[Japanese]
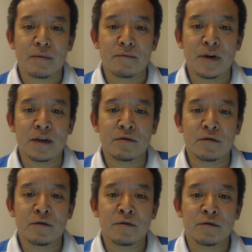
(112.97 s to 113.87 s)
まあ、あ
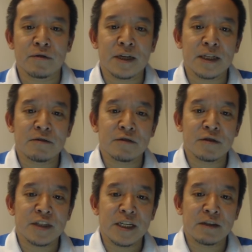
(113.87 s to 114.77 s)
の多くの方ご
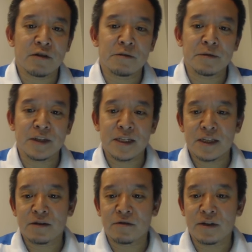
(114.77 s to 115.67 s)
存知だとは思うんです
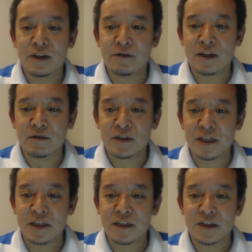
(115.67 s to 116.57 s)
けど、え私
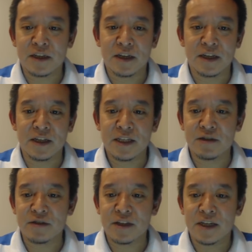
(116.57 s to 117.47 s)
はですね、え
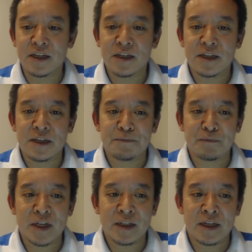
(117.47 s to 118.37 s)
20
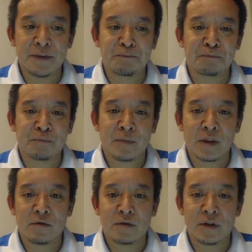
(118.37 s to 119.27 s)
大体
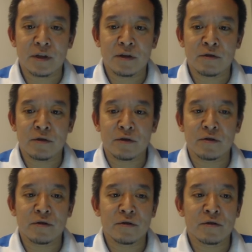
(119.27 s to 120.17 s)
夜の
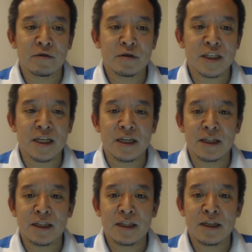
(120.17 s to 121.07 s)
この時
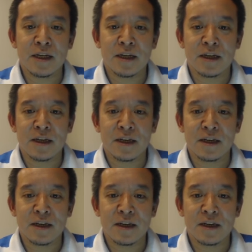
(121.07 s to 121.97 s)
間に
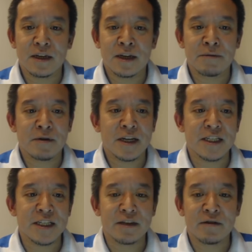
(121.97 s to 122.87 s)
ライブ配
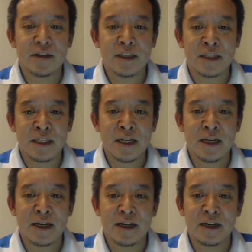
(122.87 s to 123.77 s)
という形
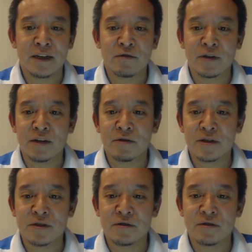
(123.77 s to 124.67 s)
で、え動画を
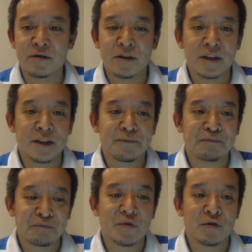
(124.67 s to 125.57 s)
作る
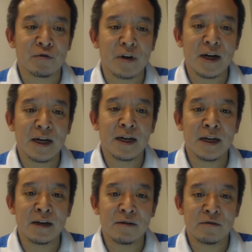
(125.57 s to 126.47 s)
こと
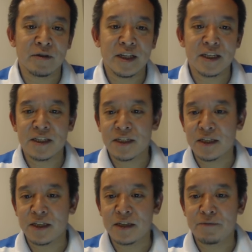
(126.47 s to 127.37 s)
が多いで
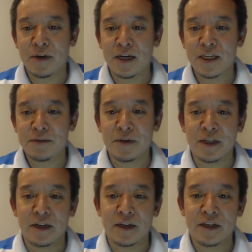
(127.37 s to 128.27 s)
す。まあ、初め
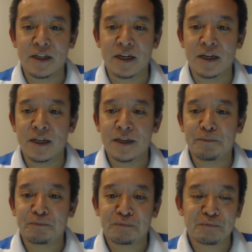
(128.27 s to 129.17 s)
てね、来た
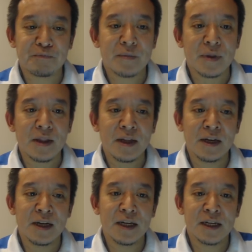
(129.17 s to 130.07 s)

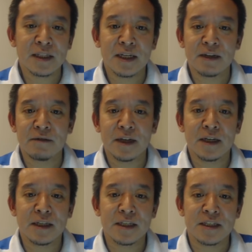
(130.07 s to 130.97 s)
方
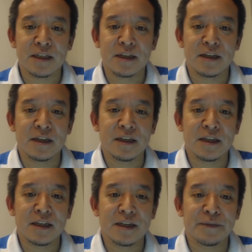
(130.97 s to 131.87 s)
はですね、
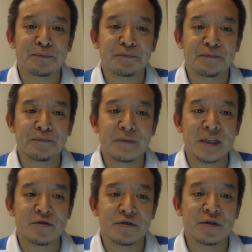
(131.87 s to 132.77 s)
えー、ま
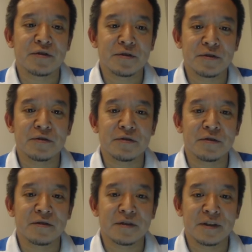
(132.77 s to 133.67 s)
あ、そういう
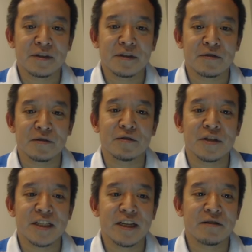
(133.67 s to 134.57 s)
ことを
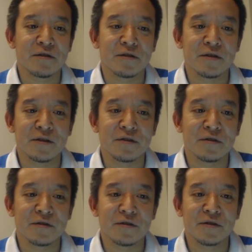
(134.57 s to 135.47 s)
しているという
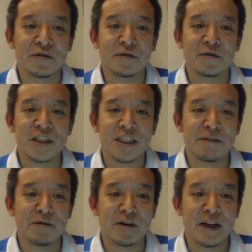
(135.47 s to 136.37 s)
ことを知って
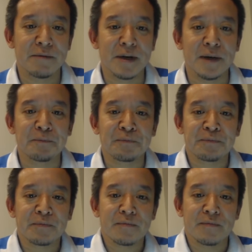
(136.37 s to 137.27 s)
もらえれば、
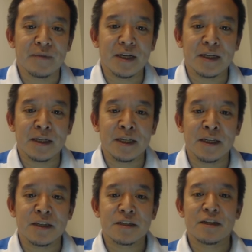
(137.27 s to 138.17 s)
まあ、いい
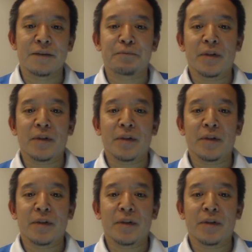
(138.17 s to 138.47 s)
ですね。